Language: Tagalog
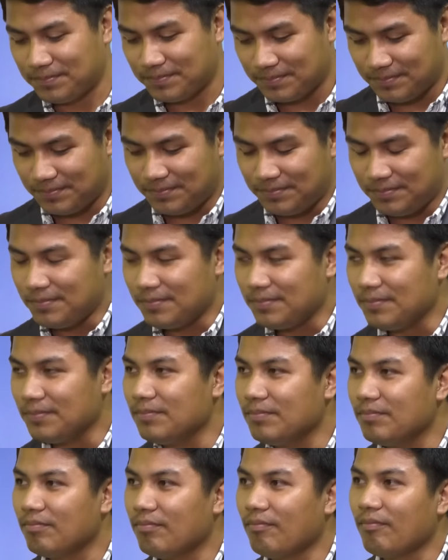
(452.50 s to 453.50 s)
And that's
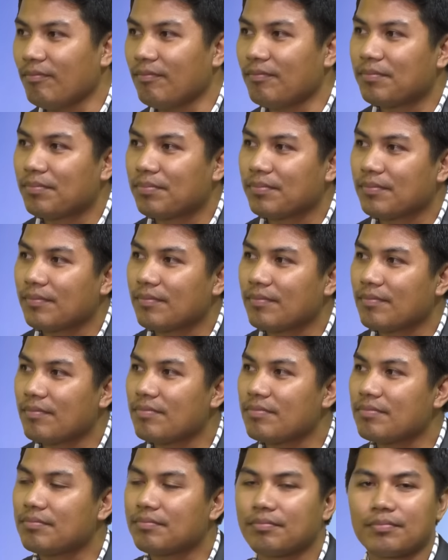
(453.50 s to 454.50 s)
correct. So mga
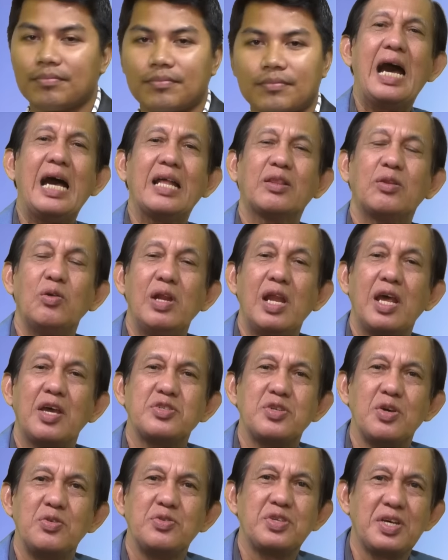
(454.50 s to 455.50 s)
kautoran, ang aton
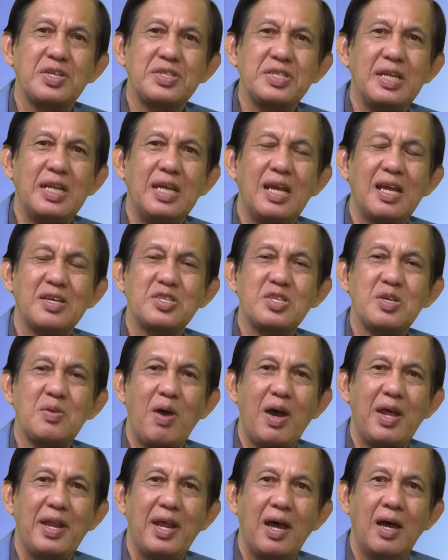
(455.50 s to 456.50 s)
leksyon sa sininga
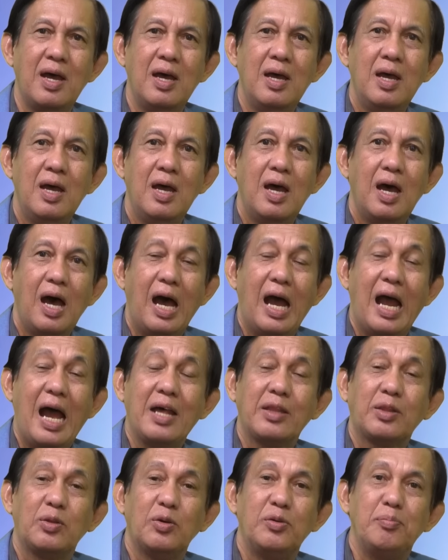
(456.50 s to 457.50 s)
semana, ang
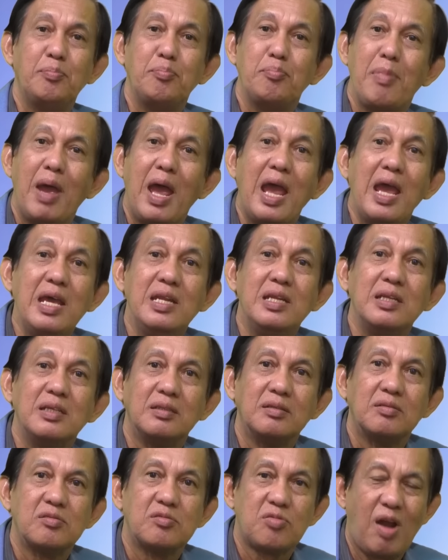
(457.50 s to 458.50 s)
aton
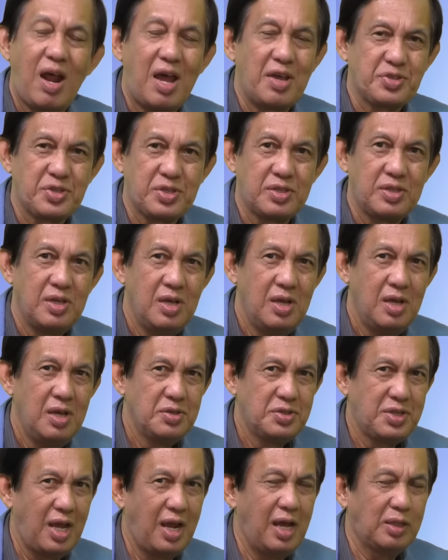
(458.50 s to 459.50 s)
main trust
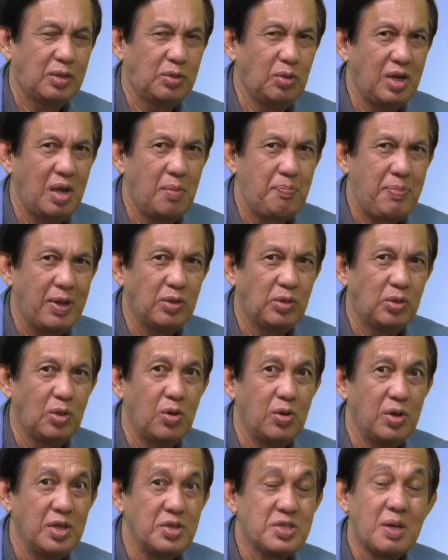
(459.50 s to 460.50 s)
sa aton nga
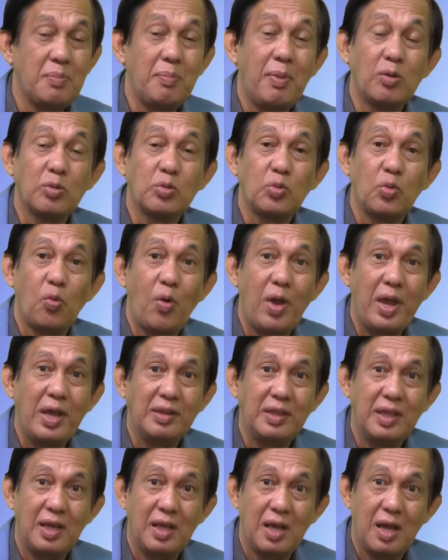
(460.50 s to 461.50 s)
pagtuon is about
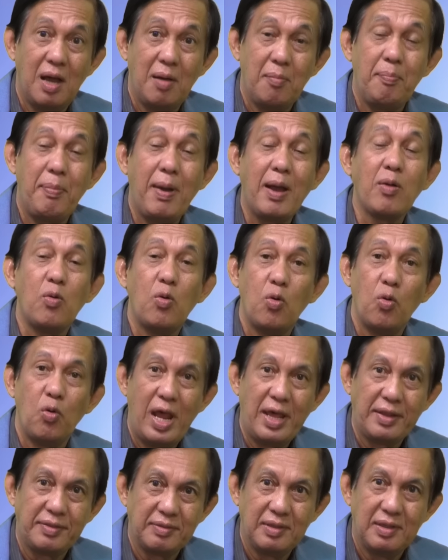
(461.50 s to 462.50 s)
waiting, paghulat.